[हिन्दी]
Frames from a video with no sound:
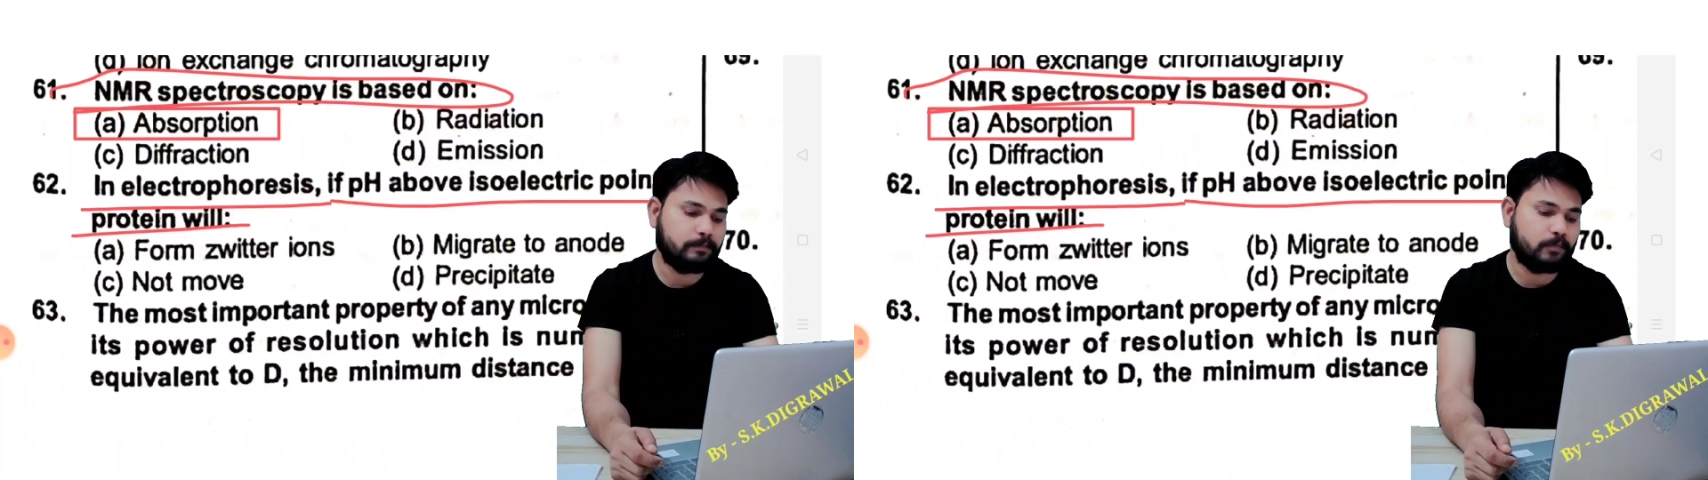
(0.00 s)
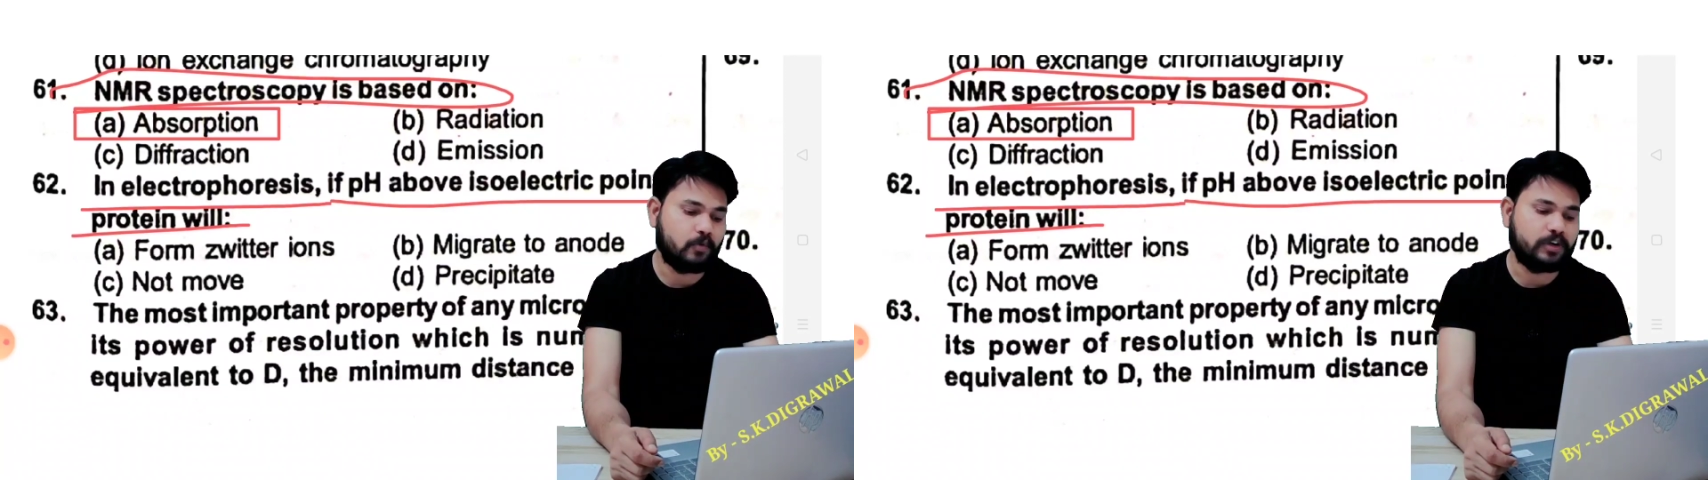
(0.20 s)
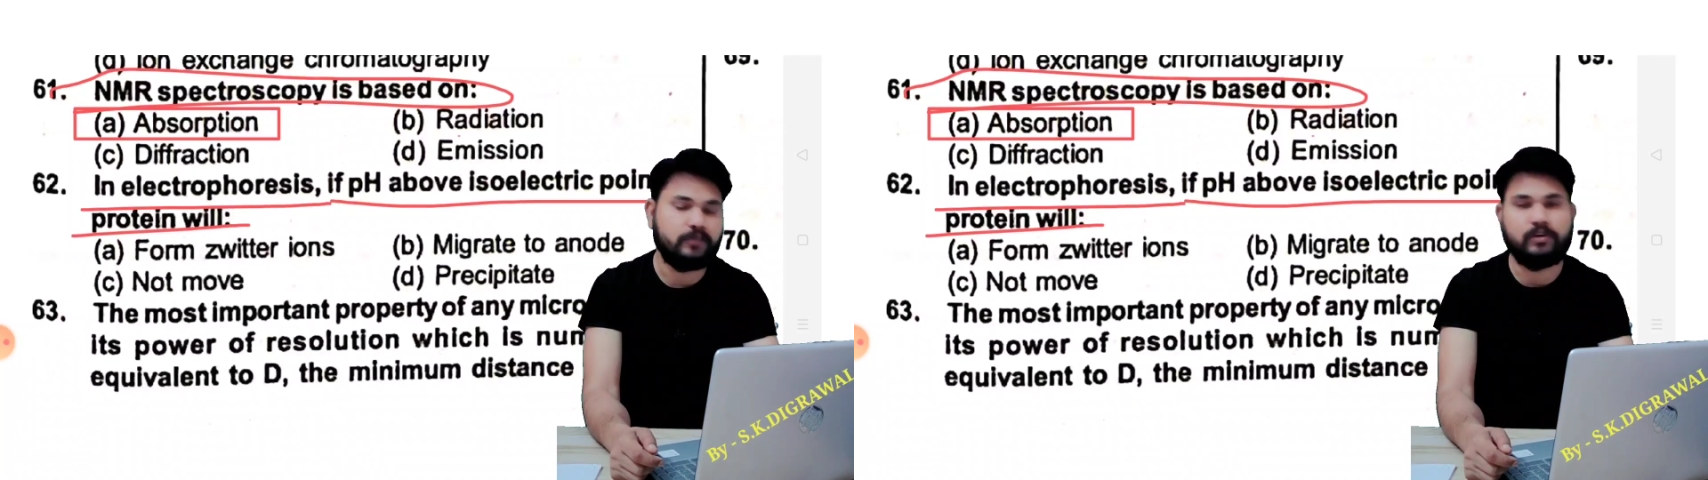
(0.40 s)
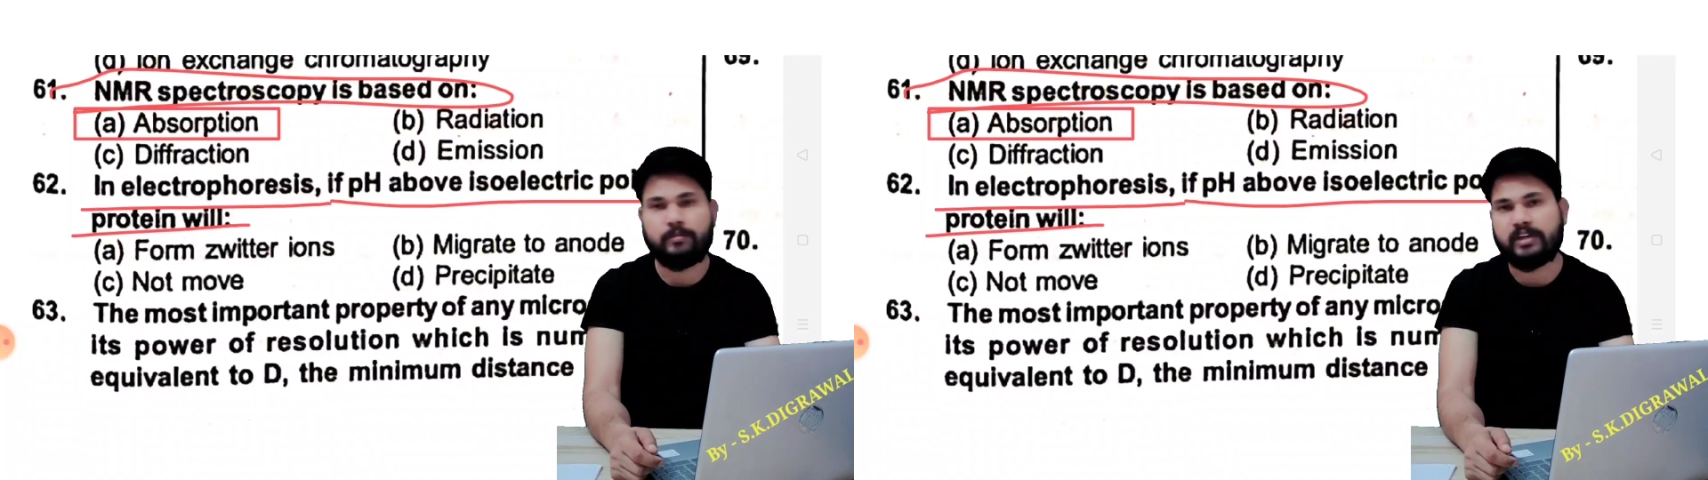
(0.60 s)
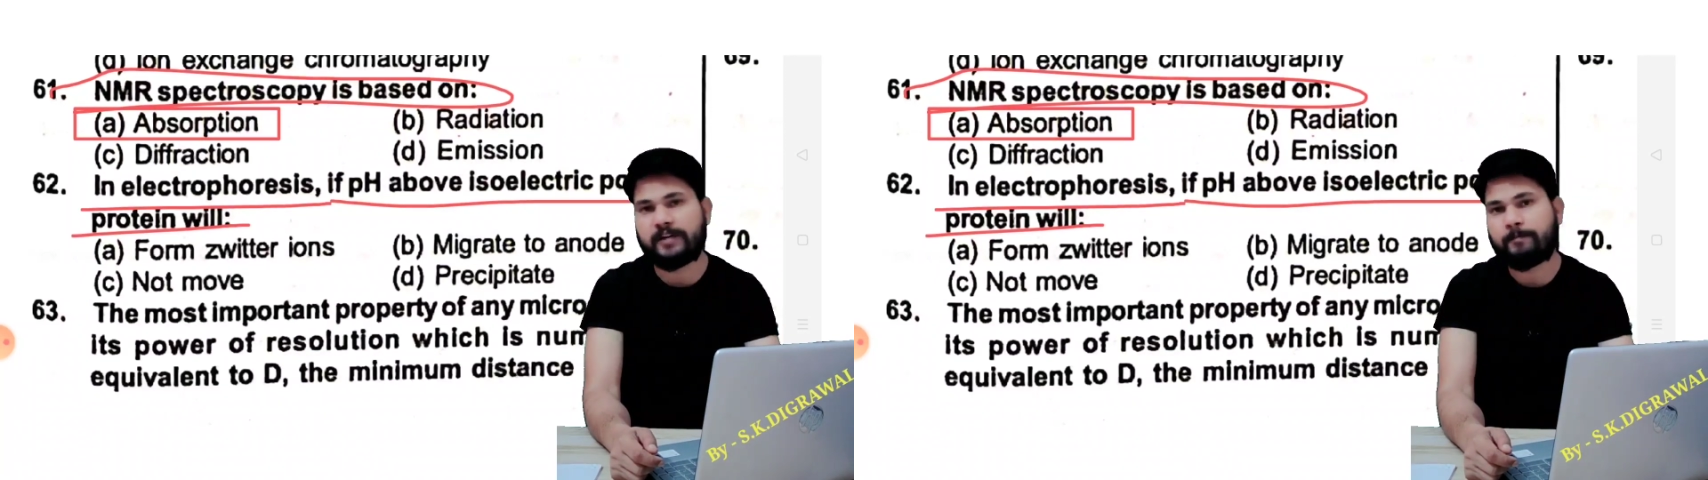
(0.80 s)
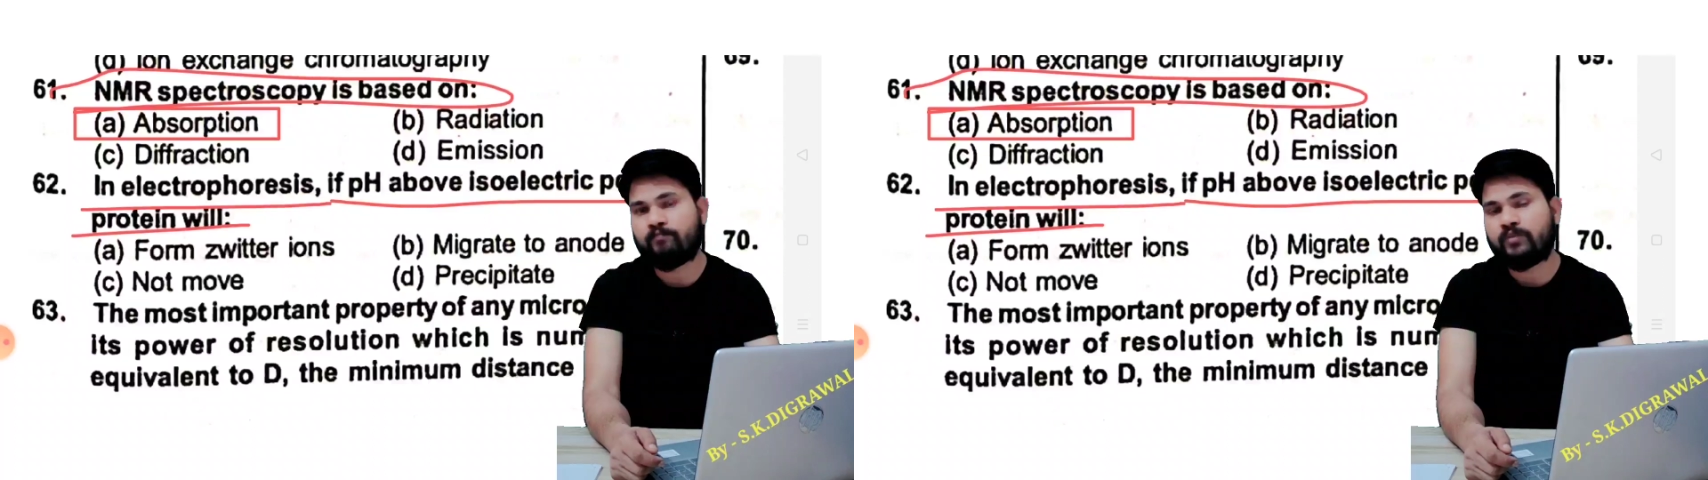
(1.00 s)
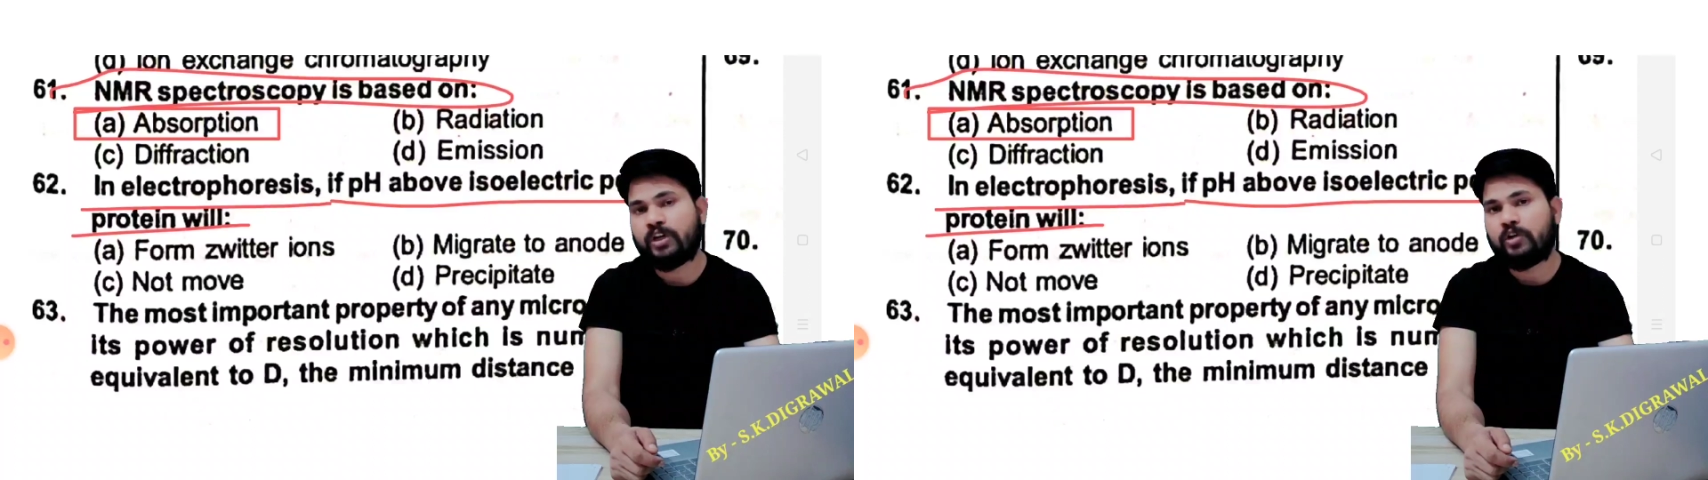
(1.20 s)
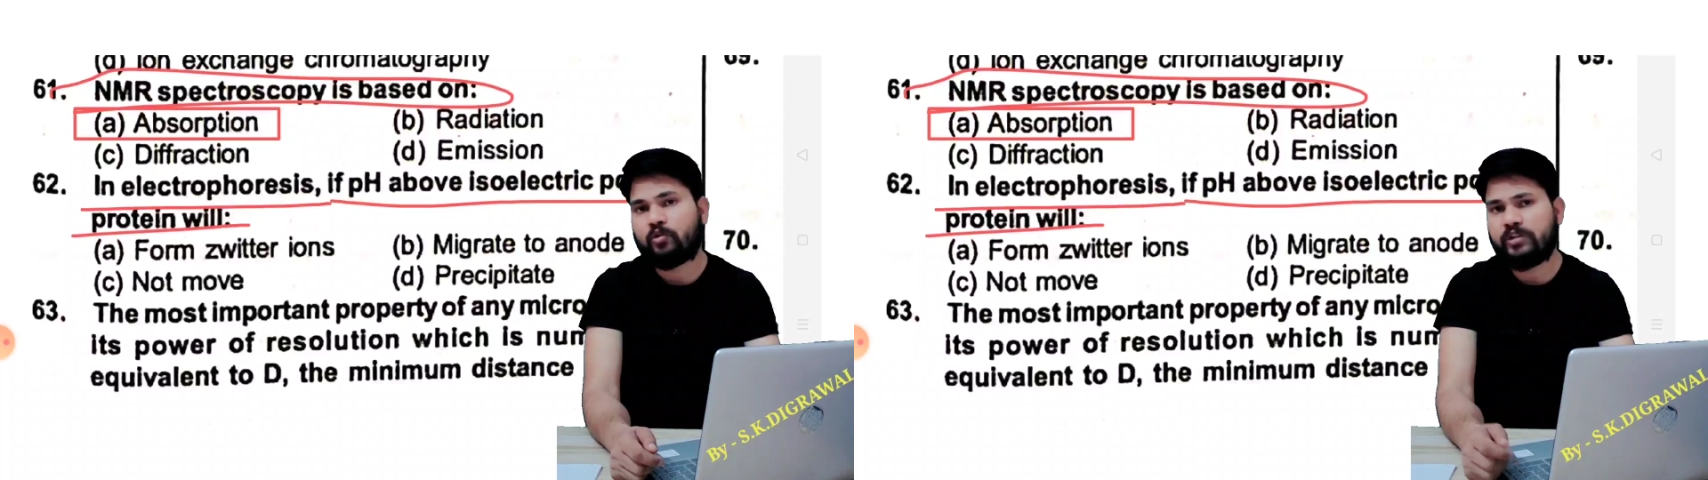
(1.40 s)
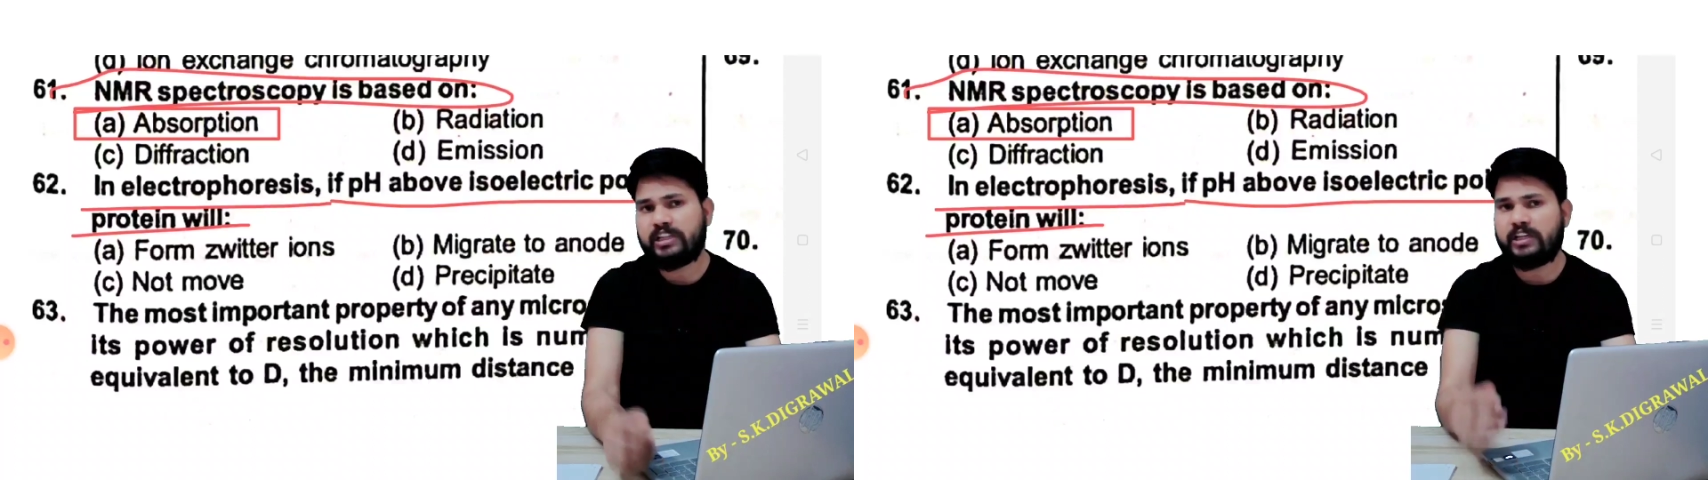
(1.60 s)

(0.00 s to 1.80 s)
प्रोटीन विल बी तो